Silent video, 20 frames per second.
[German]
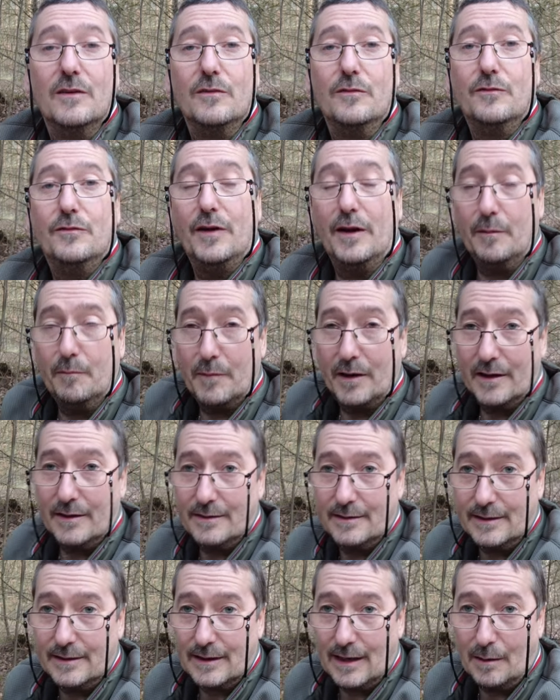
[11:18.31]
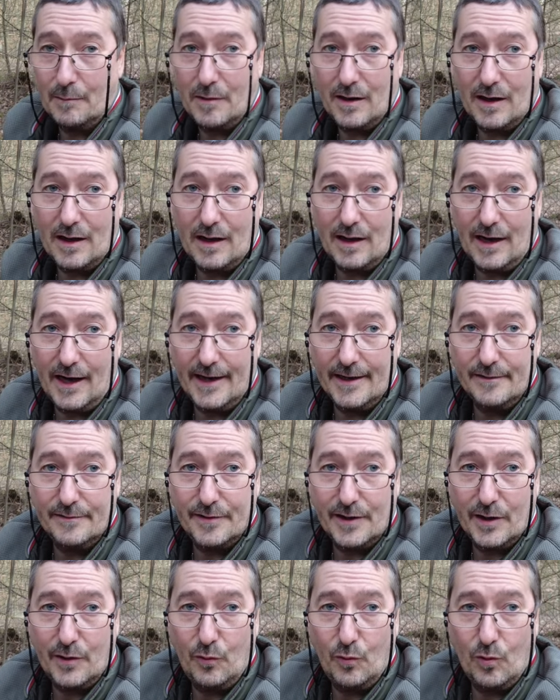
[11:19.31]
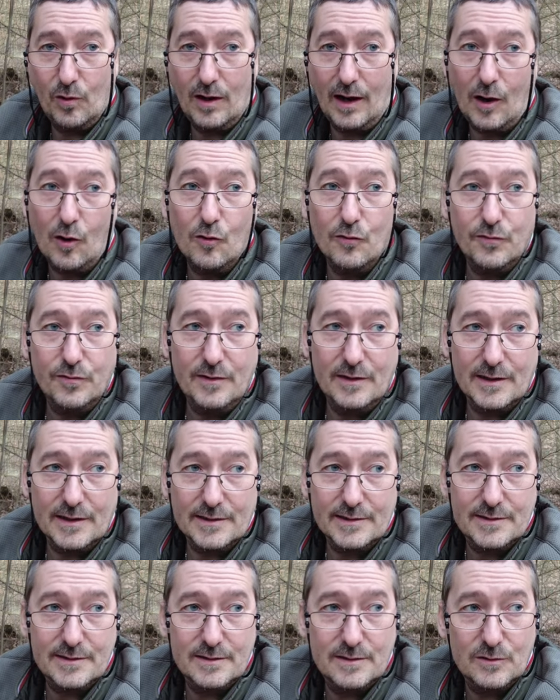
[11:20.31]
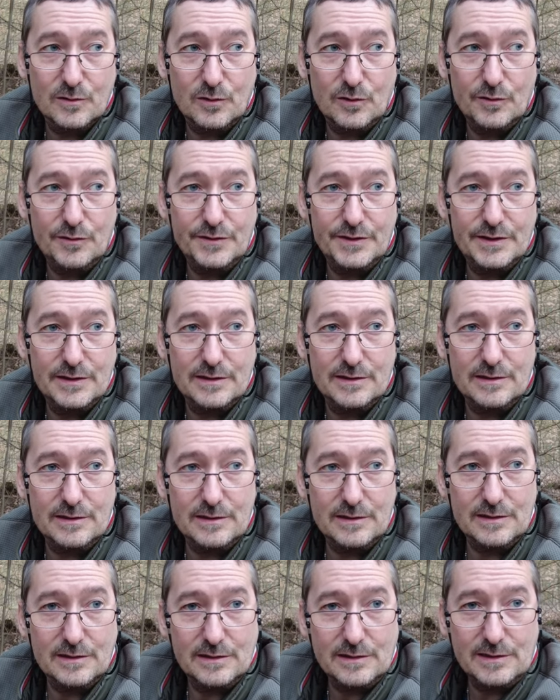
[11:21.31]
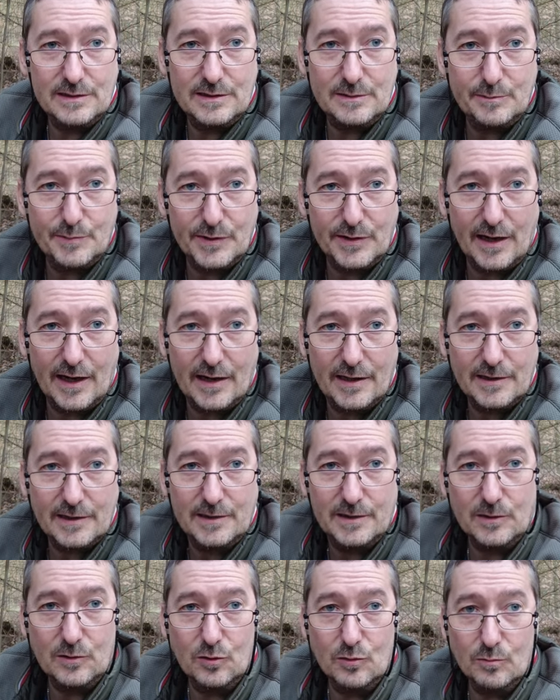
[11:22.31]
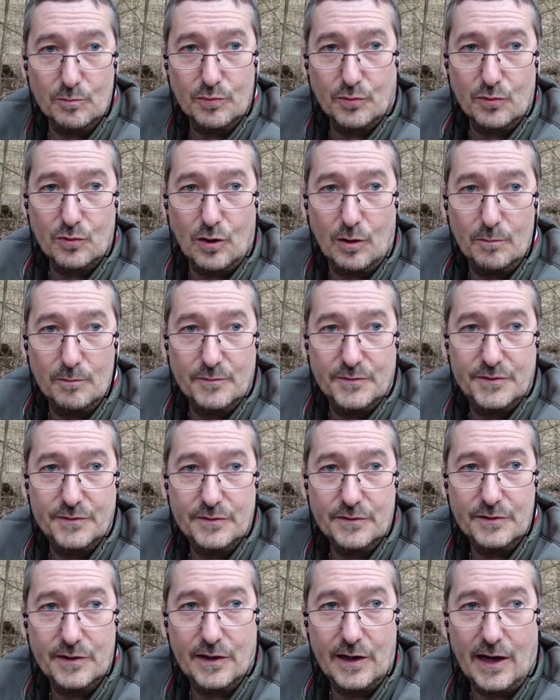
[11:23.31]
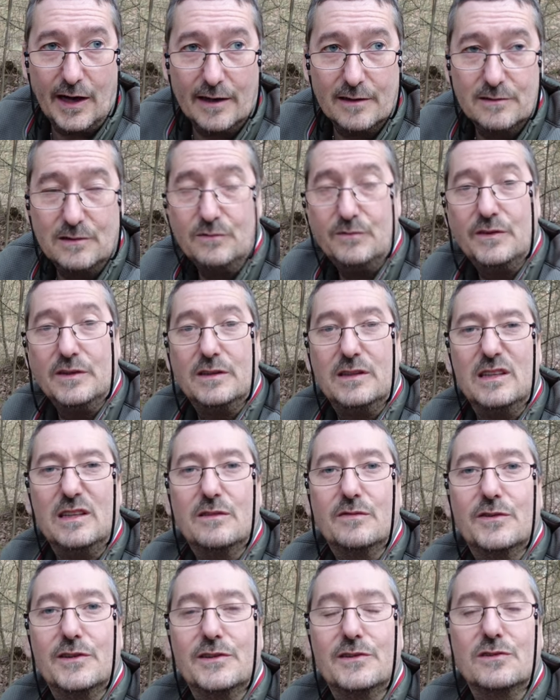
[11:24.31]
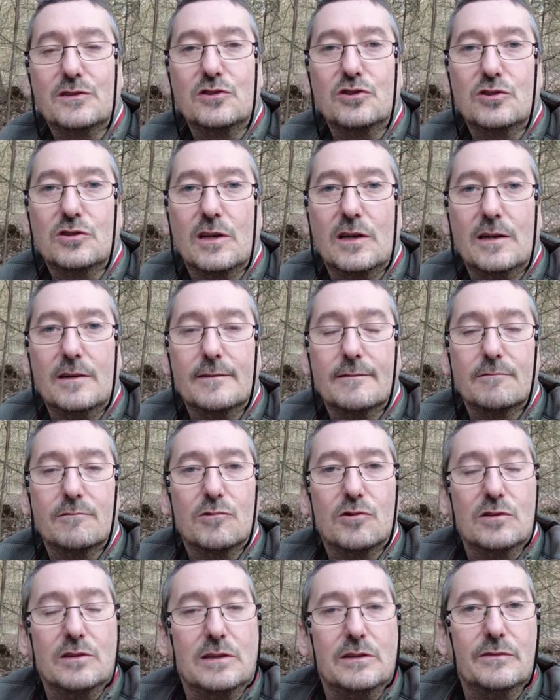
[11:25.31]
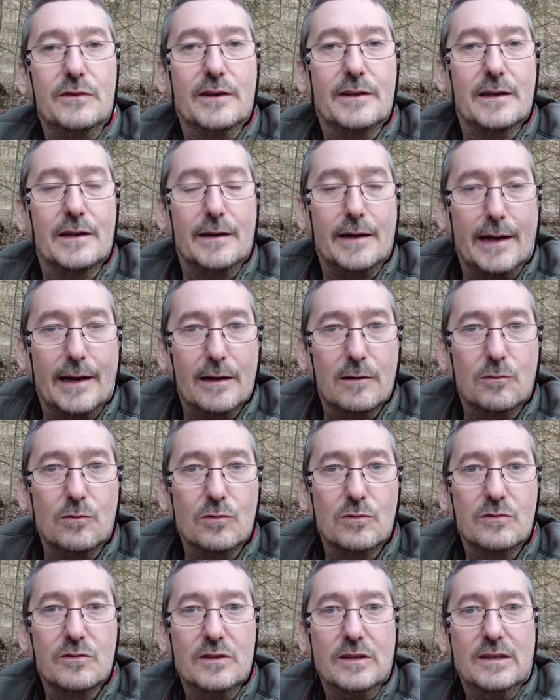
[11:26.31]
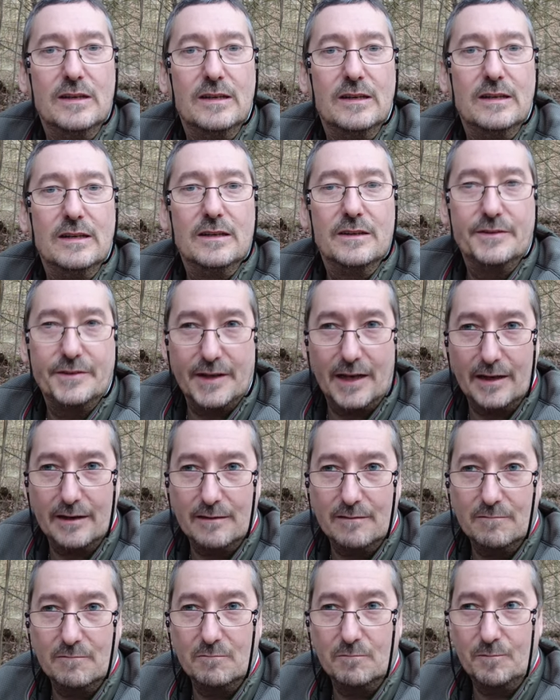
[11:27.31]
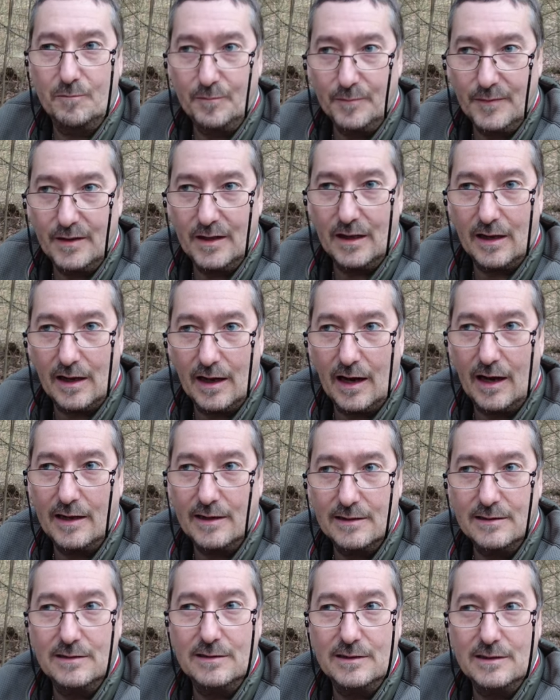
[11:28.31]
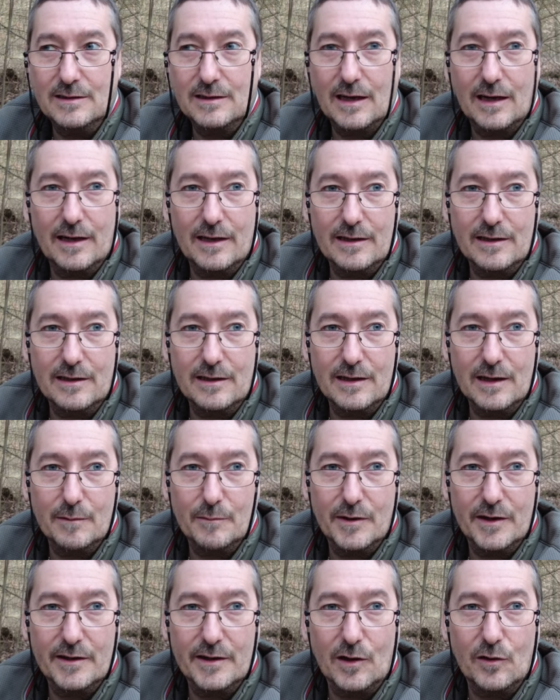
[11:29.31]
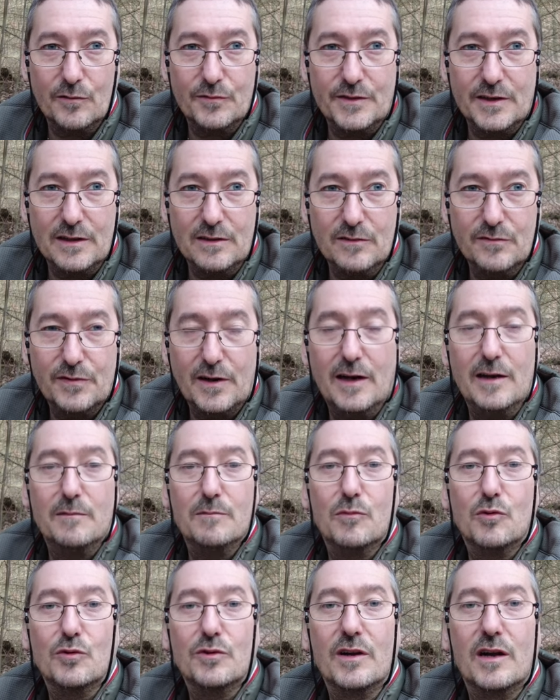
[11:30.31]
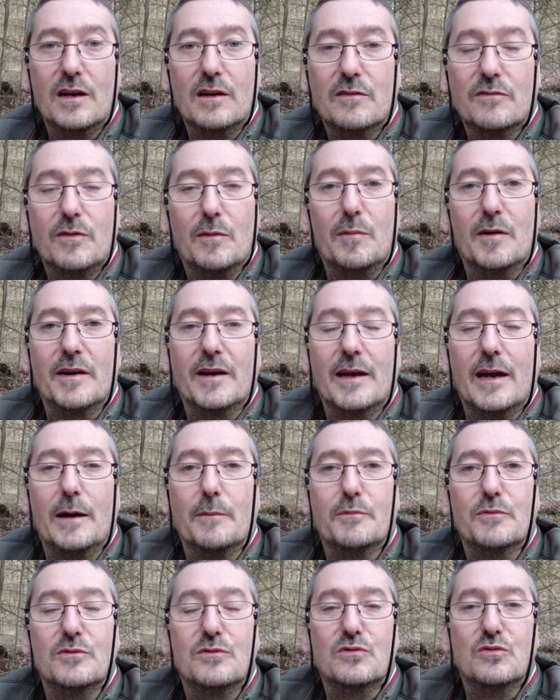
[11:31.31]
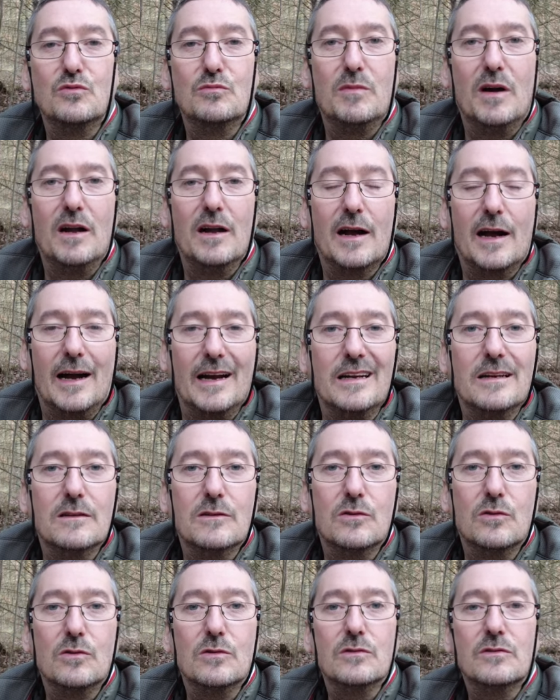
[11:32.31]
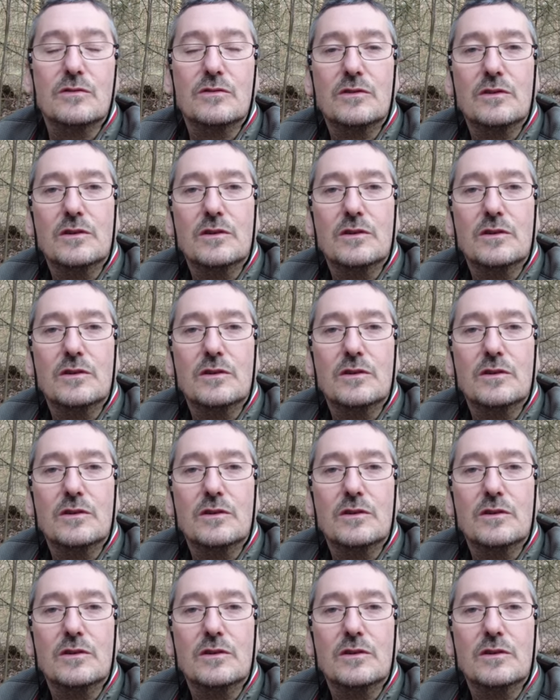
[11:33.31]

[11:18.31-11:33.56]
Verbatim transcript: Wenn man die Kamera einfach nur laufen lässt und die Benachrichtigung bekommt, Aktivität festgestellt und nicht weiter nachguckt, dann halten die 3 GB auf jeden Fall einen Monat. Wenn man dann ab und zu mal reinguckt,